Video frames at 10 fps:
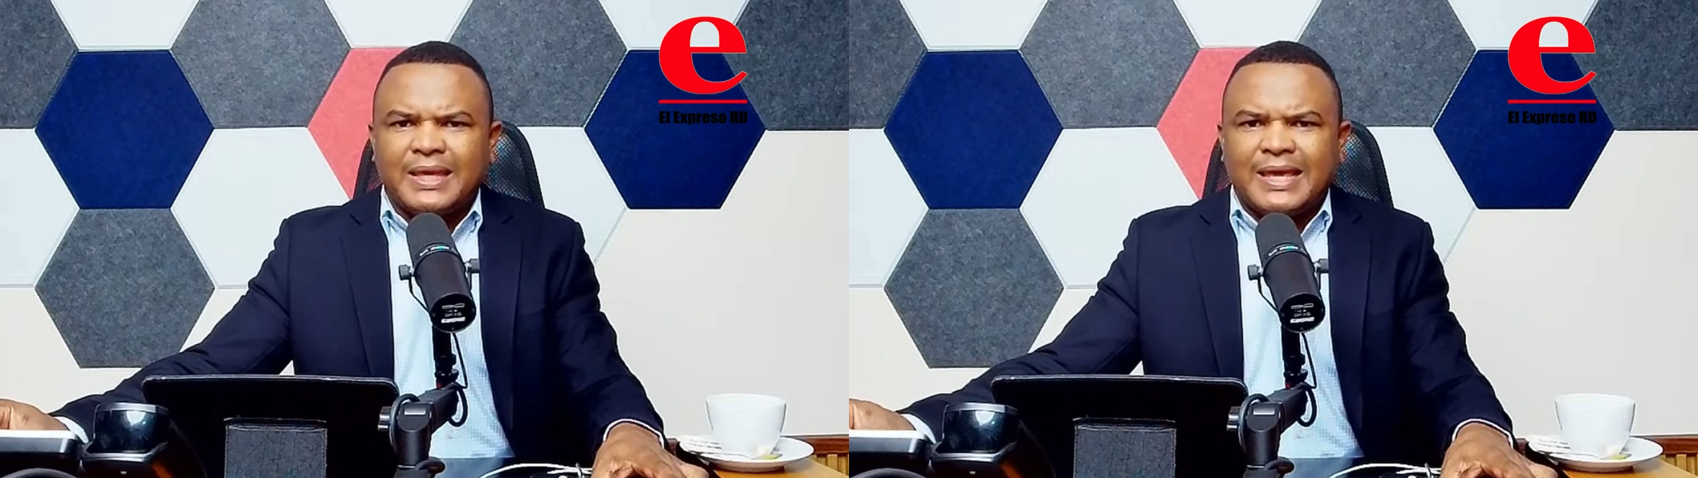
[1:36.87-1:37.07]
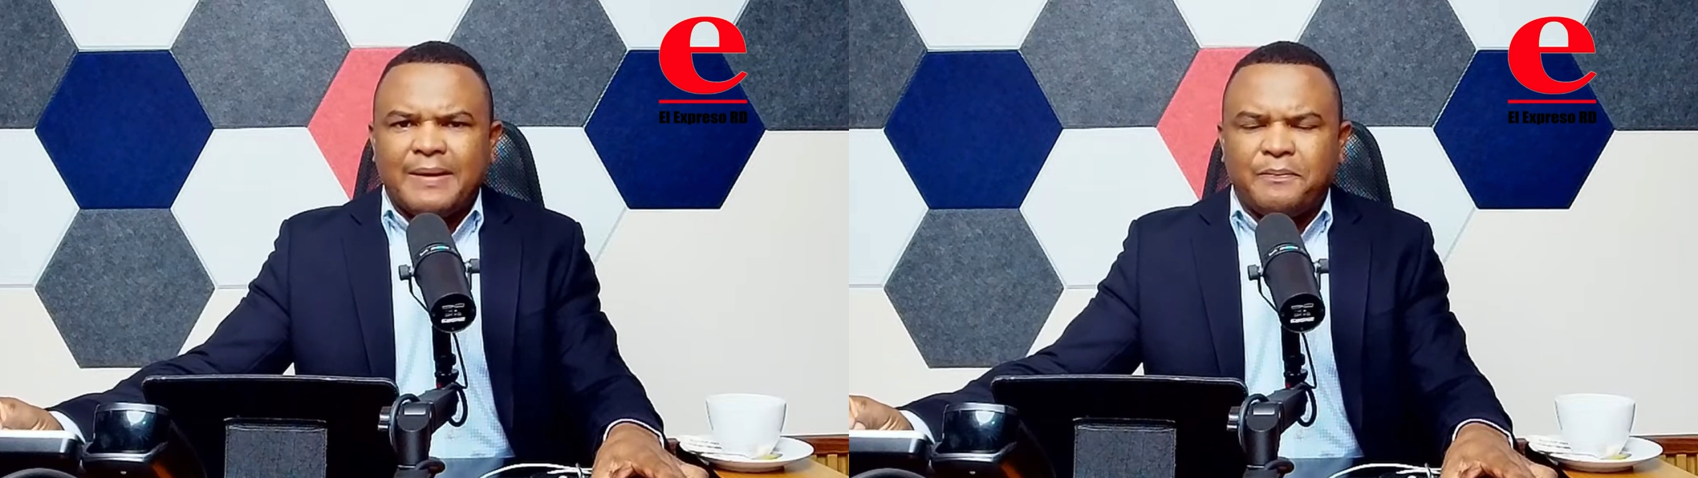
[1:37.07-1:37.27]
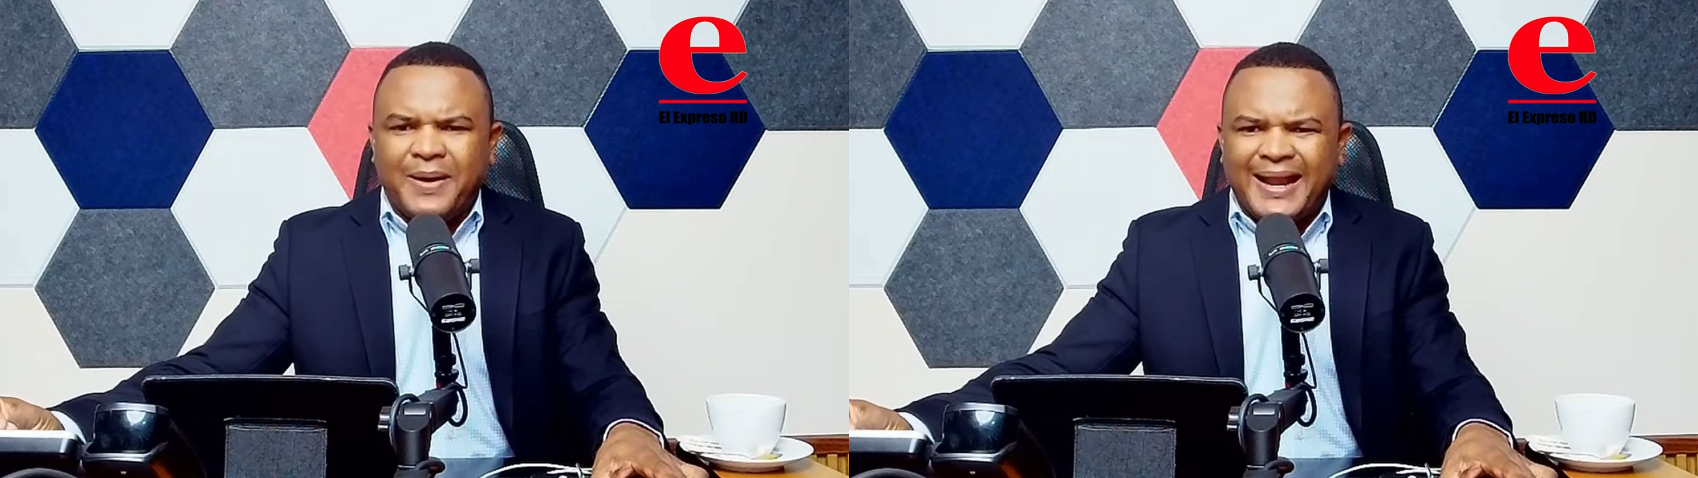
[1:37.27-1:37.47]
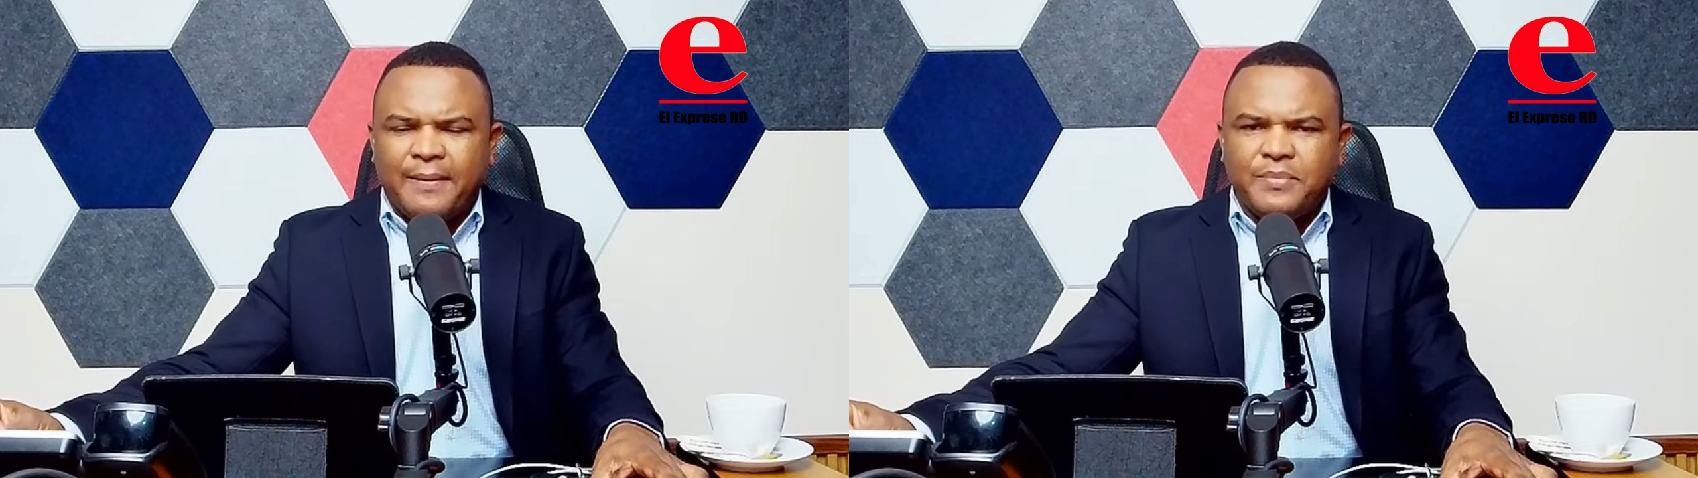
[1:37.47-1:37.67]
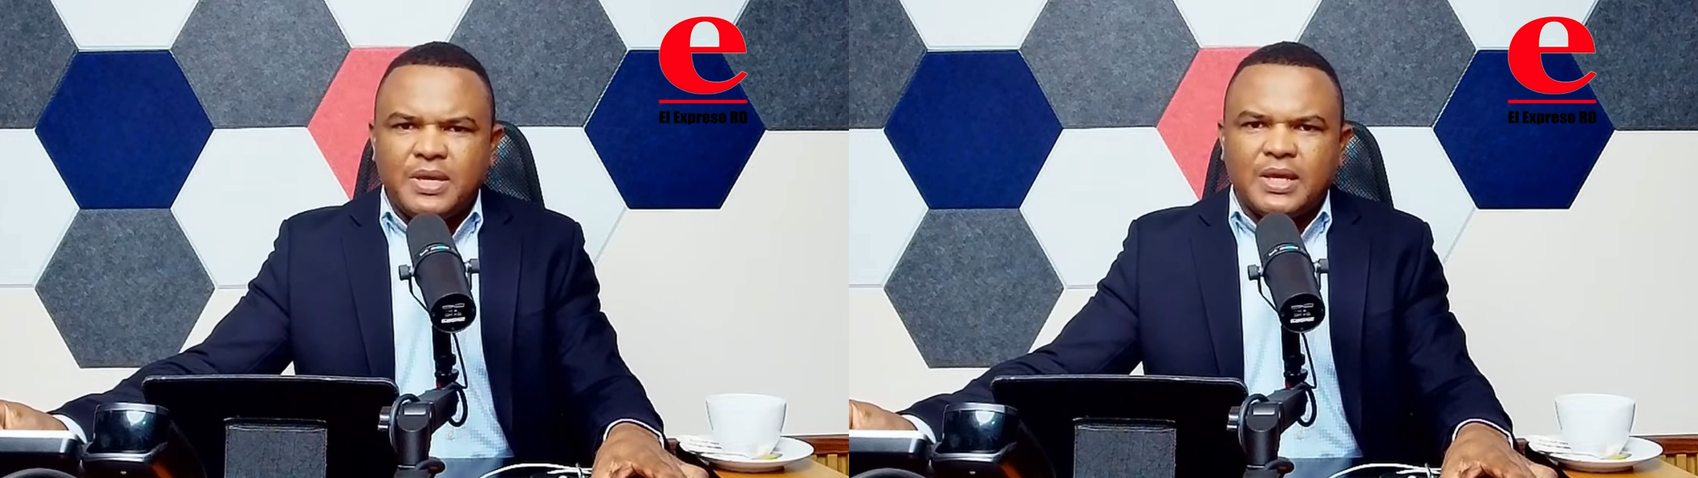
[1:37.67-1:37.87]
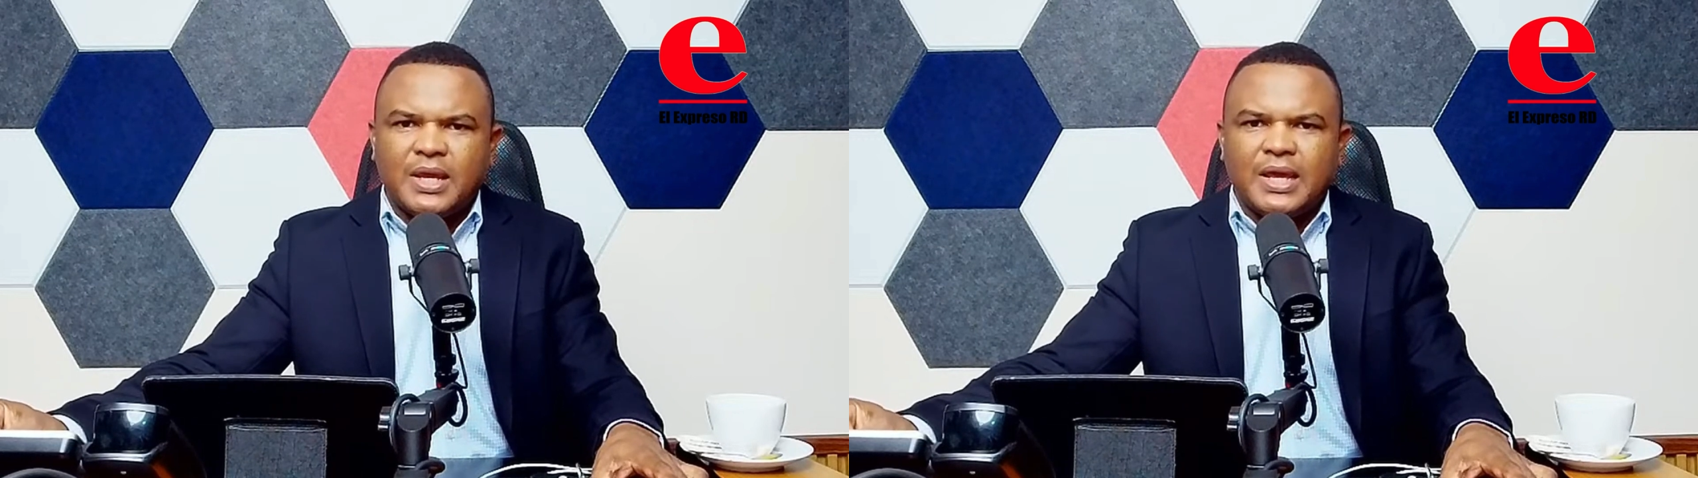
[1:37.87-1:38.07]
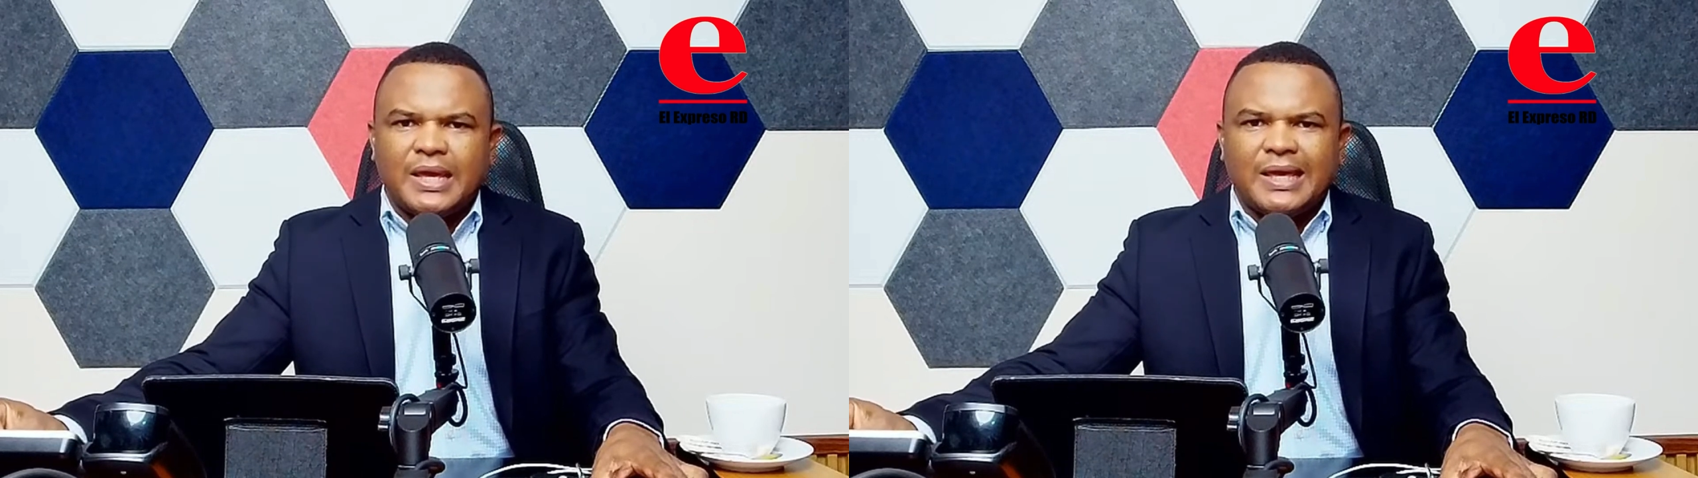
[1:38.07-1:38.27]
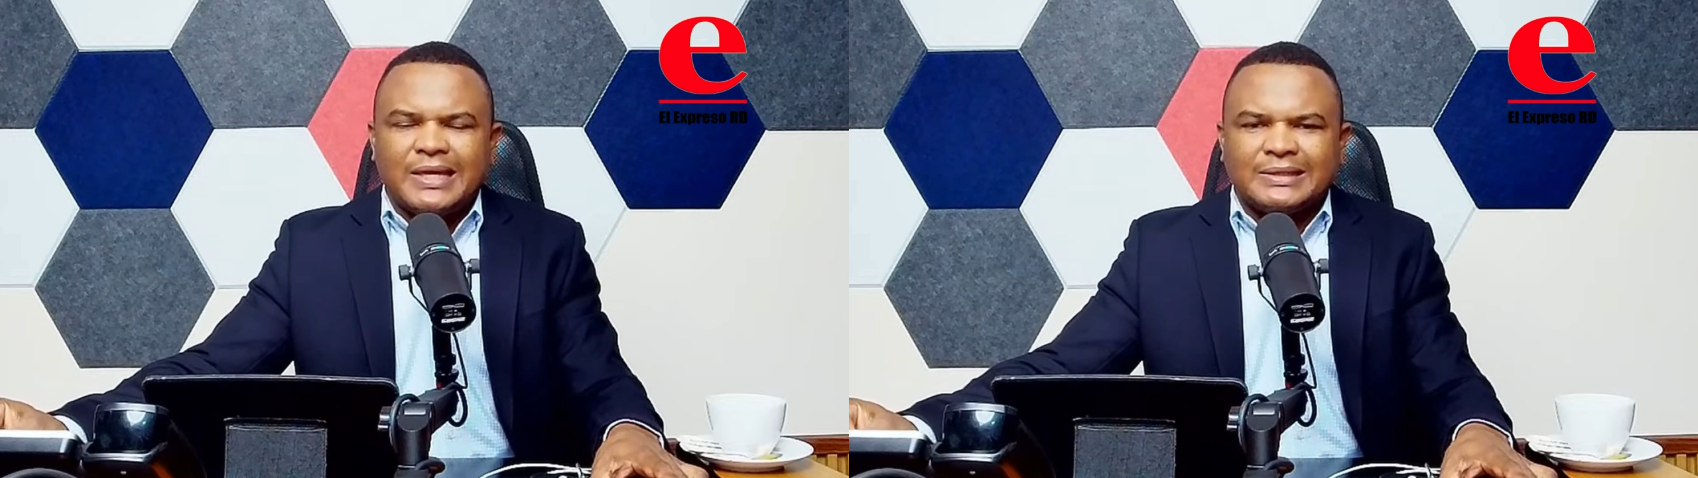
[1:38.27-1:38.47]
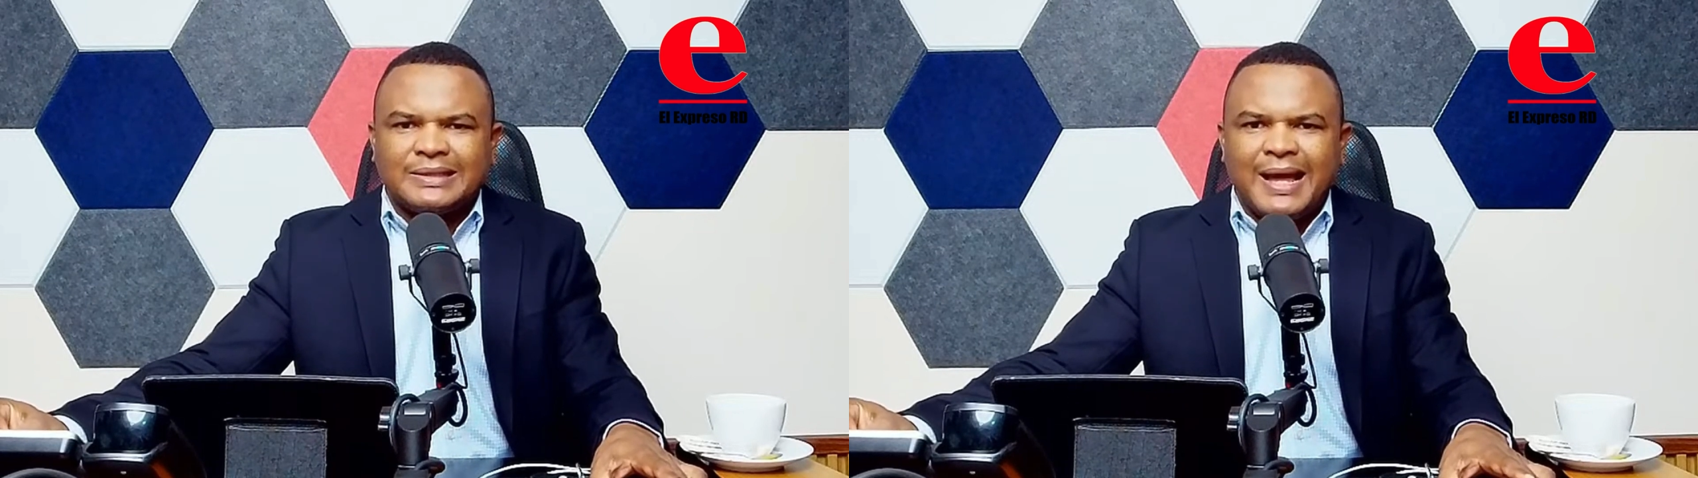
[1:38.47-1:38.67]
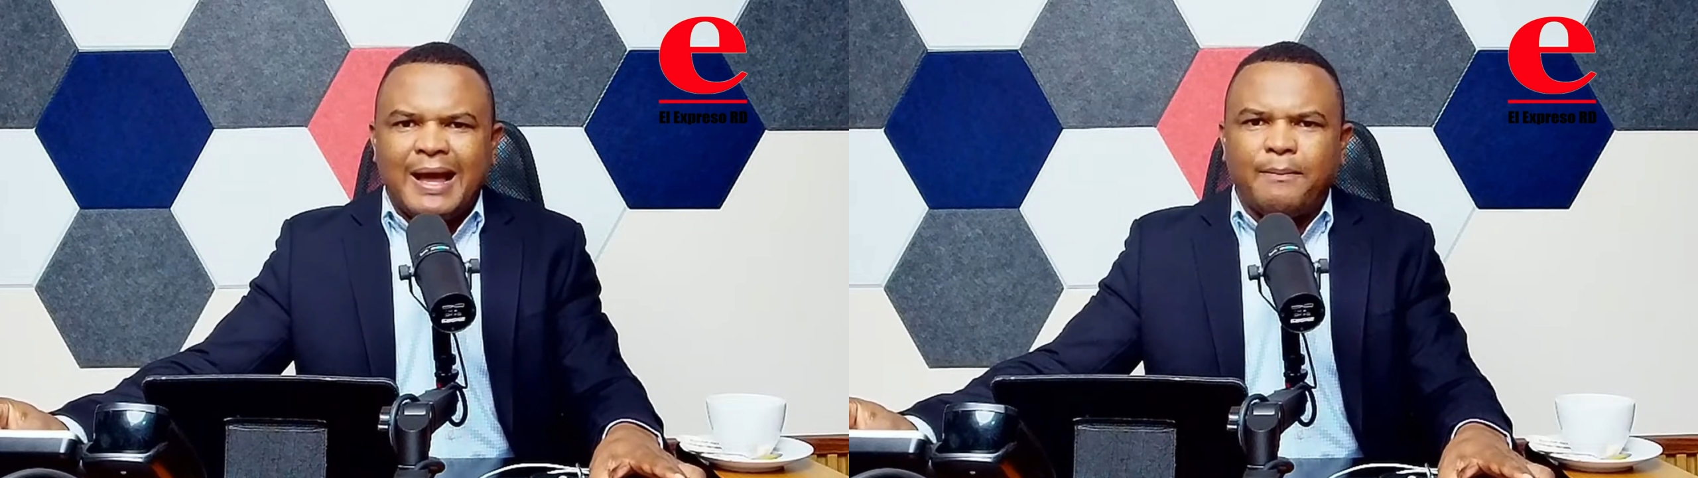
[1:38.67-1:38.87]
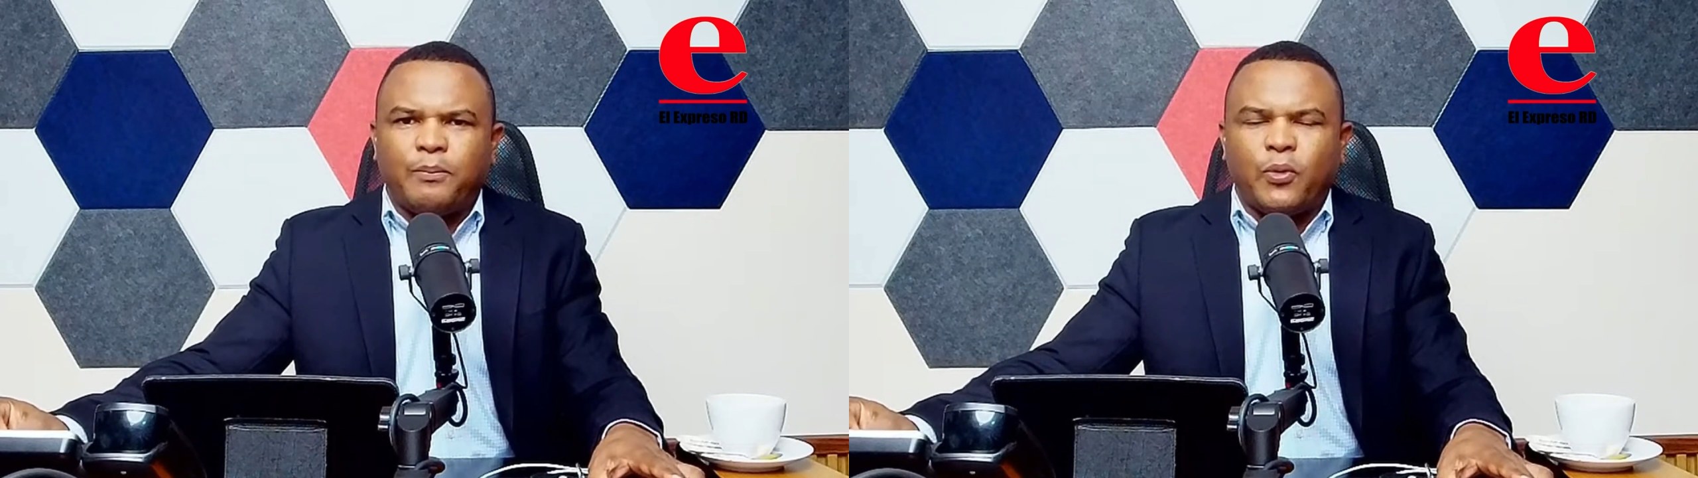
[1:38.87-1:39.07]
que para mí está